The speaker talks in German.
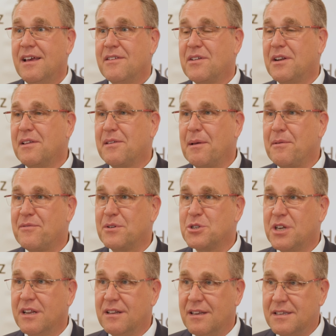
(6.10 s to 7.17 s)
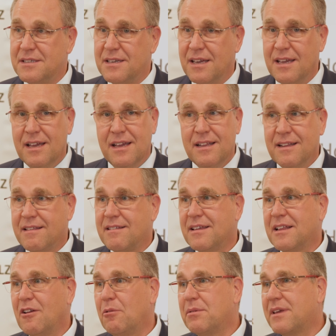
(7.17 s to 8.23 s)
Ist ja nicht selbstverständlich.
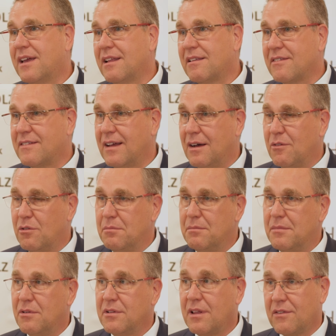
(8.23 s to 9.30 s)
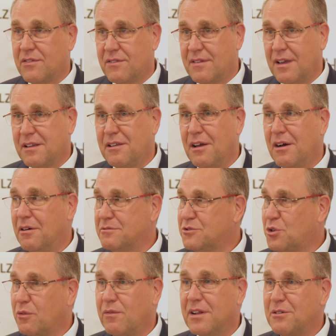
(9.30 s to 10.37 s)
Letztlich, glaube ich, geht es darum, und das zeigt ja ein
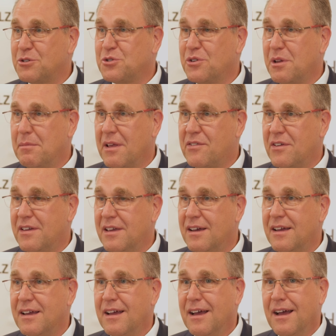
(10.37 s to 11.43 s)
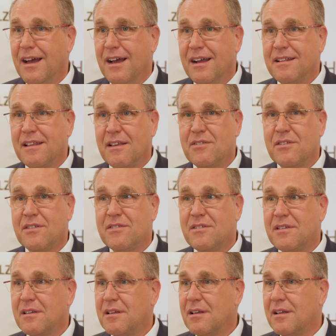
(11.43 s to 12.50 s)
Stück weit auch schon die Messe hier, dass
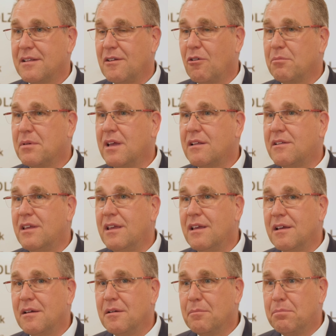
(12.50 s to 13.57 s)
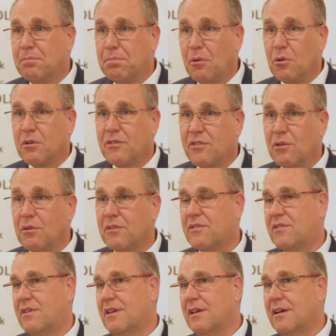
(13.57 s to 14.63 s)
es darum geht, die
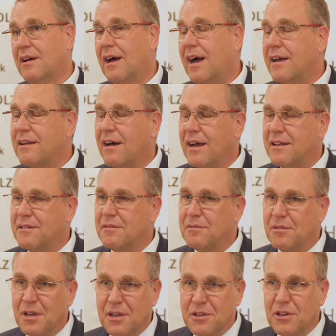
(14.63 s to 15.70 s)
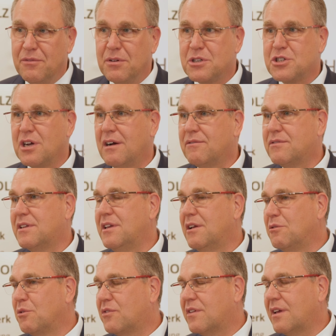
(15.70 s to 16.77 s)
Produktionseinheiten, die Wirtschaft, die
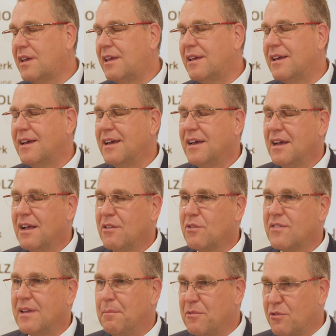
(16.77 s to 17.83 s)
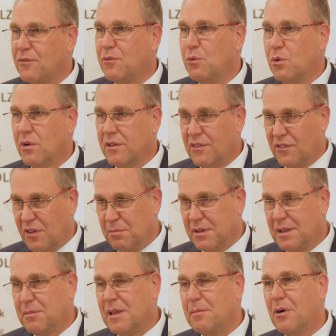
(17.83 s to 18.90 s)
Industrie zusammenzuführen, die sich
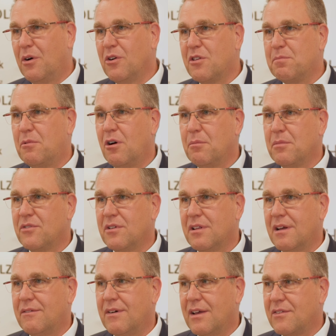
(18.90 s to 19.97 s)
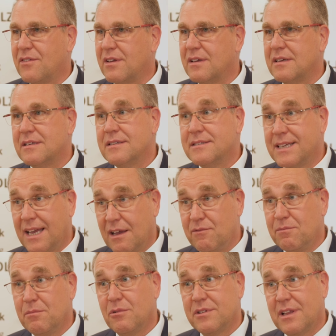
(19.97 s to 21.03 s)
mit dem Thema Holzbau in besonderer Weise
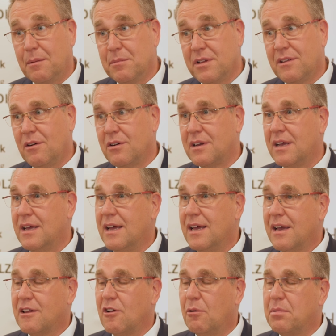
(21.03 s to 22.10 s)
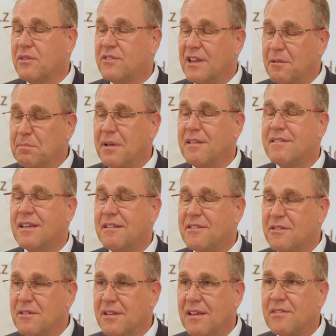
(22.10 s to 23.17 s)
treffen und damit auch glaube, Statements
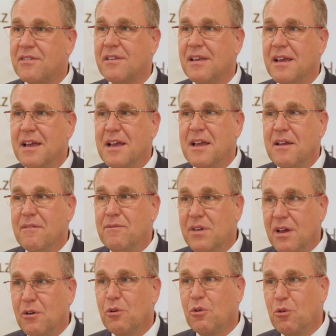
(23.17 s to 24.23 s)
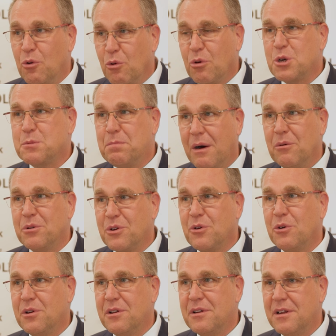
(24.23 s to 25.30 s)
setzen, dass wir ökologisch bauen
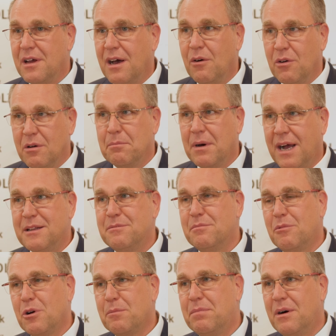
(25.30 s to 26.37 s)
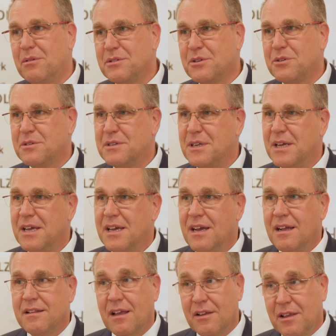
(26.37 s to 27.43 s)
können, auch in Brandenburg bauen können.
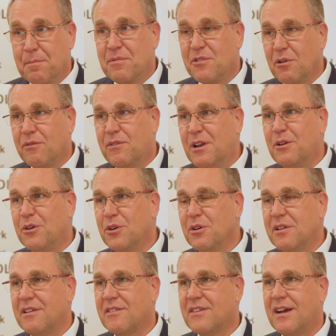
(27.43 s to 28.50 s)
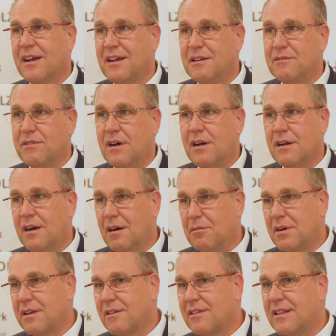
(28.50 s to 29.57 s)
Da gibt es noch viele Hürden, das ist gar keine Frage,
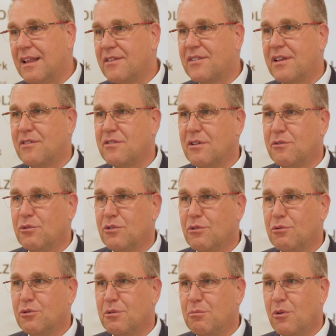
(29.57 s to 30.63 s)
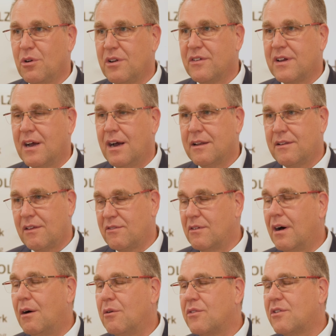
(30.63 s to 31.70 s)
aber das Cluster ist natürlich eine gute Möglichkeit, das
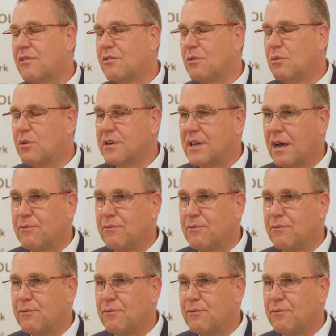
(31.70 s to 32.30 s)
Know-how sich zu holen.